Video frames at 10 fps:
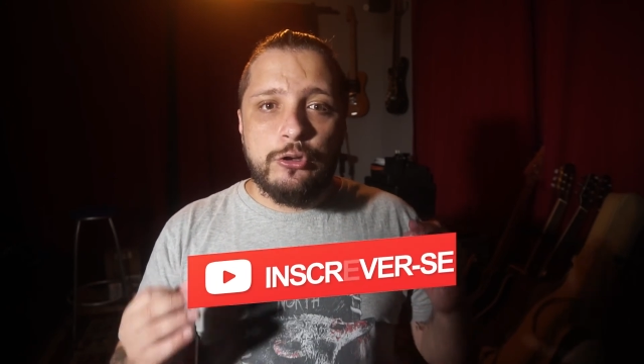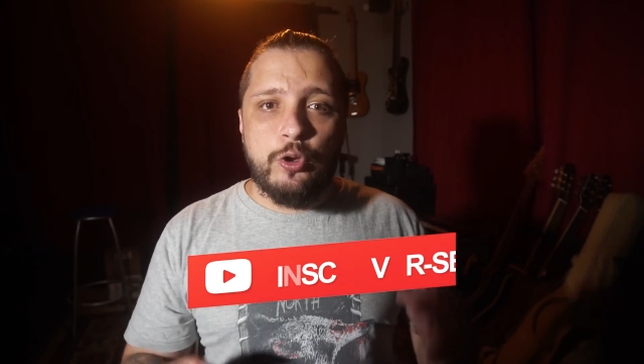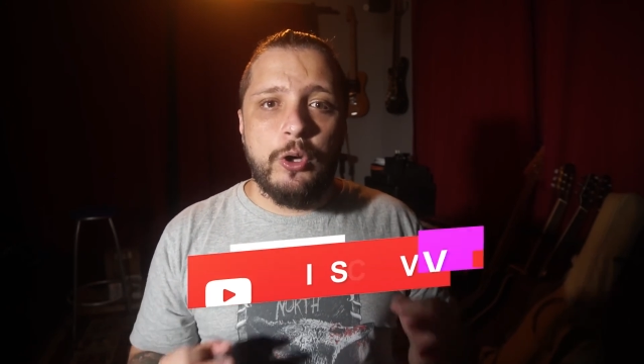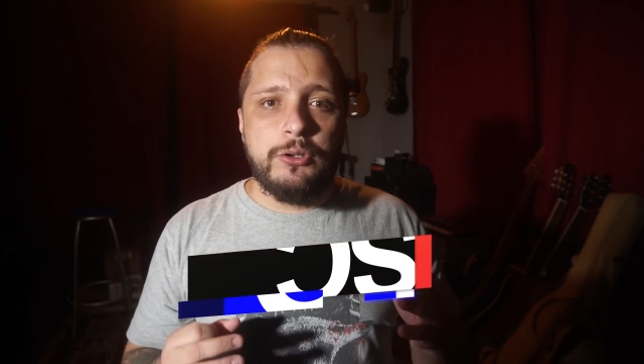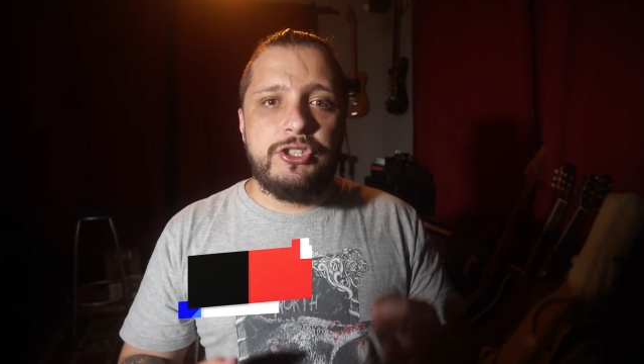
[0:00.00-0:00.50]

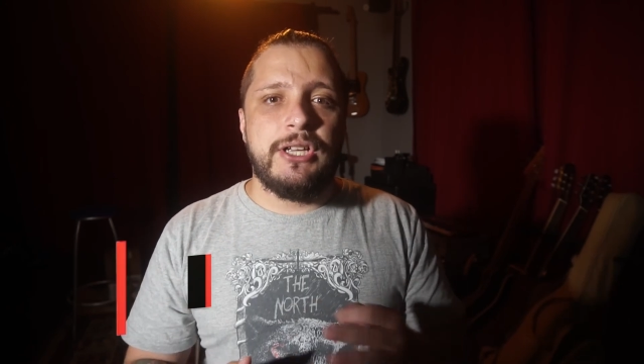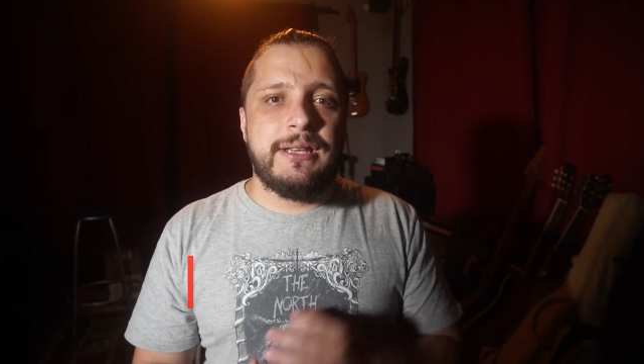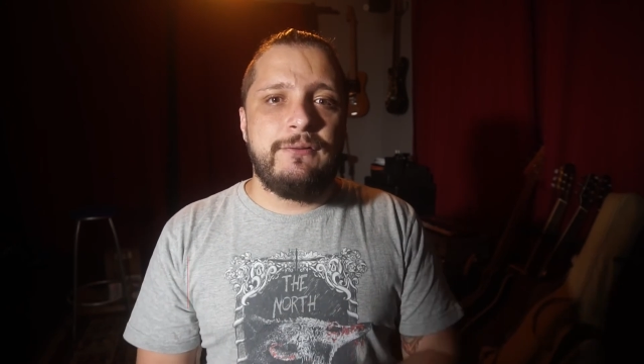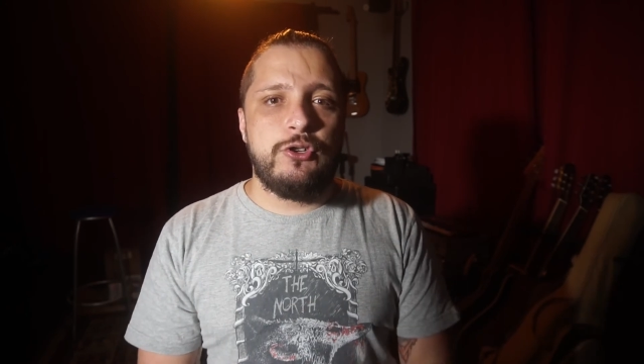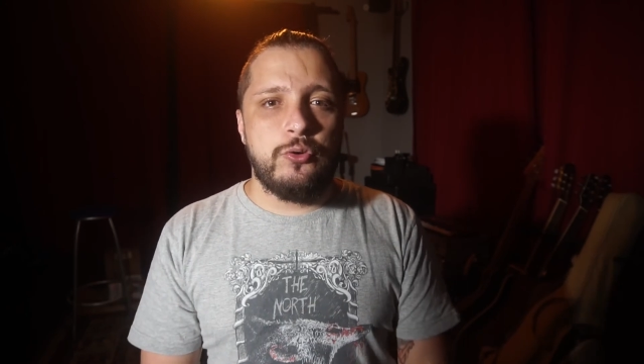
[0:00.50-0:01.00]
Todo dia
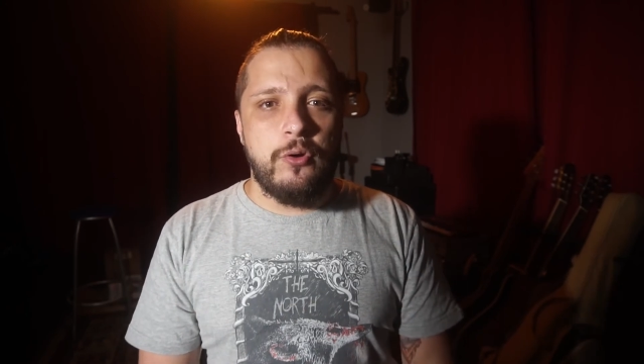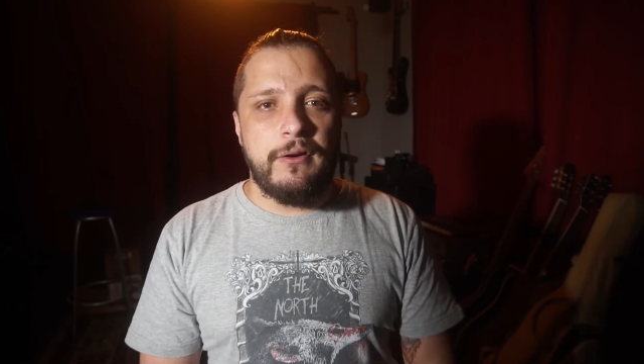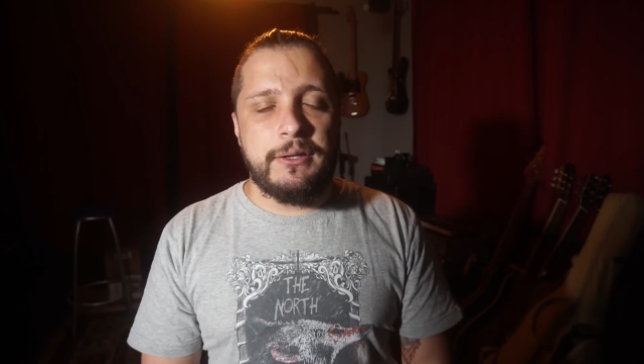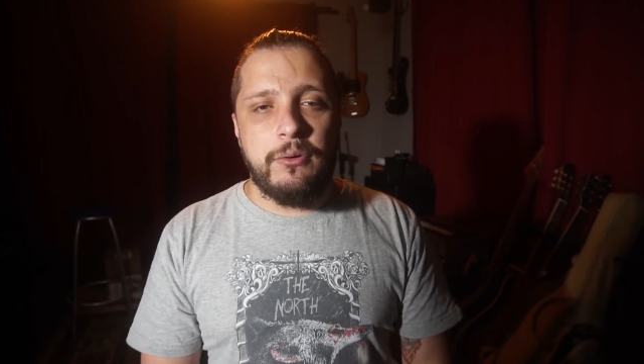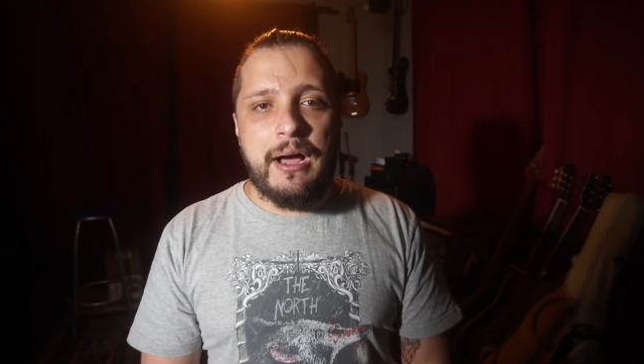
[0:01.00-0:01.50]
tem vídeo novo
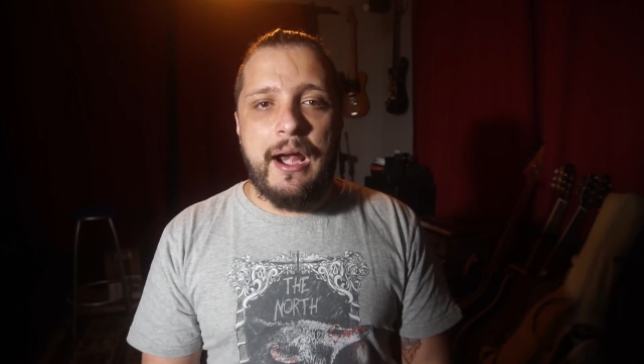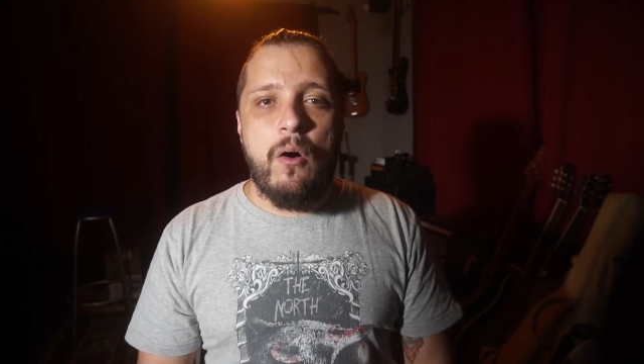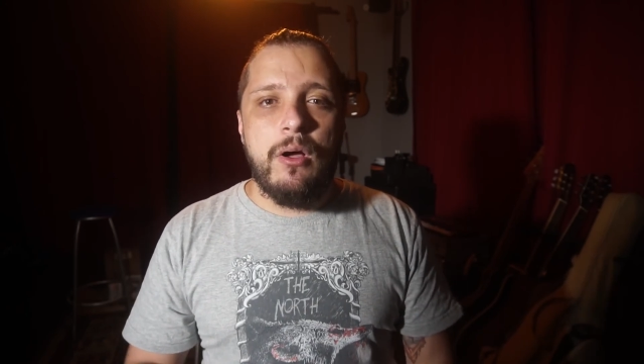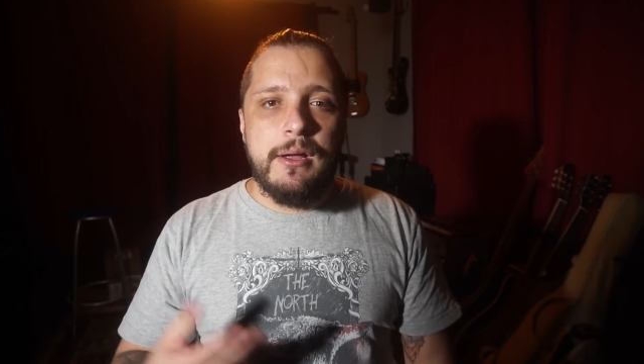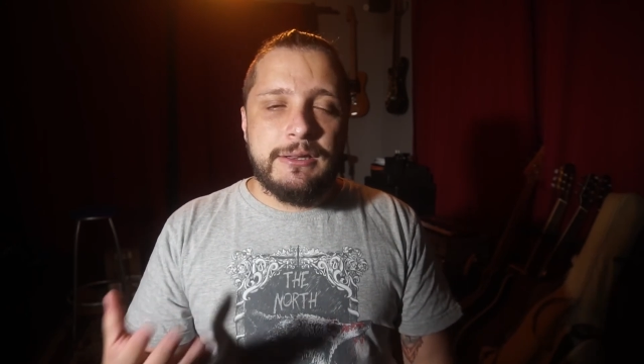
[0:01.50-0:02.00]
aqui no canal,